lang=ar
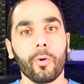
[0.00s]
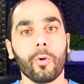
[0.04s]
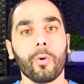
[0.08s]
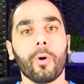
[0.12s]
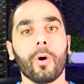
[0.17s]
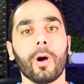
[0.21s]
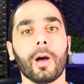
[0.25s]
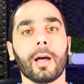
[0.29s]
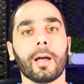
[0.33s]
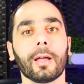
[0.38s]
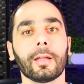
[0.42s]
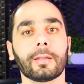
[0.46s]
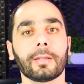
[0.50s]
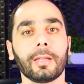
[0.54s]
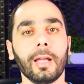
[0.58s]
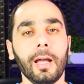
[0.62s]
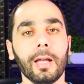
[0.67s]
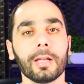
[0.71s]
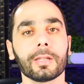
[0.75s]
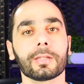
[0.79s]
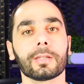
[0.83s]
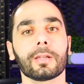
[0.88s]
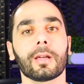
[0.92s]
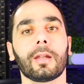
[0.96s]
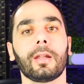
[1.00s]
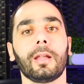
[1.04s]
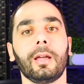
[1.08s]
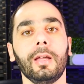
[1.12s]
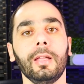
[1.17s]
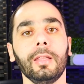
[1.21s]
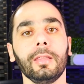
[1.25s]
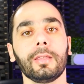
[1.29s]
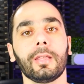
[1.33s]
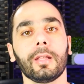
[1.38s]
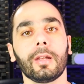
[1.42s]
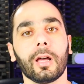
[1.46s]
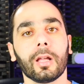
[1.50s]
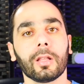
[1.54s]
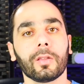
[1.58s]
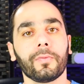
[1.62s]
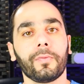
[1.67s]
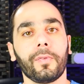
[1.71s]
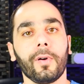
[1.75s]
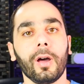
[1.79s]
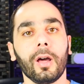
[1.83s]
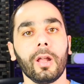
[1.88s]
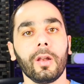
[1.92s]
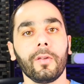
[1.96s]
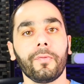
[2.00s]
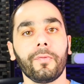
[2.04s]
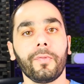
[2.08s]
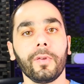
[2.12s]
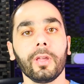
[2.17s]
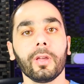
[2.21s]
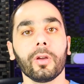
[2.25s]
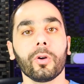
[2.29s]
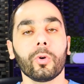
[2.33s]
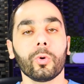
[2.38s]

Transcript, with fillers: وتحصل عند الأطفال في